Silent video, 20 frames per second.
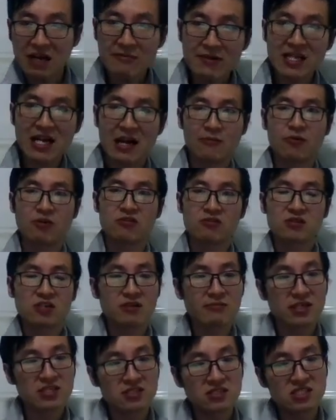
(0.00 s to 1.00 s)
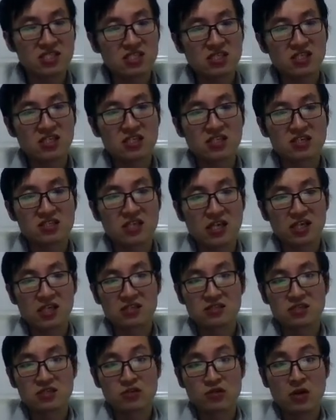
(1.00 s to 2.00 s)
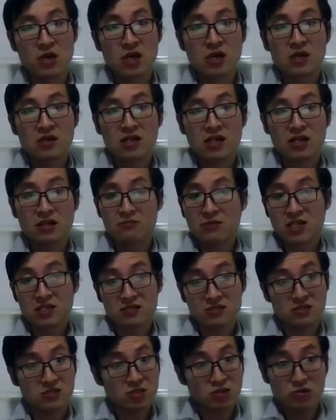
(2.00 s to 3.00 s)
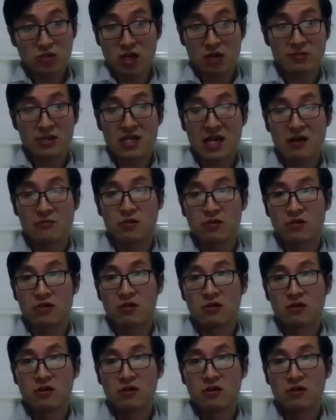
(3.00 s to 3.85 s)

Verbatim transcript: 打破，特别是集体的善的秩序，它他妈就要被打破，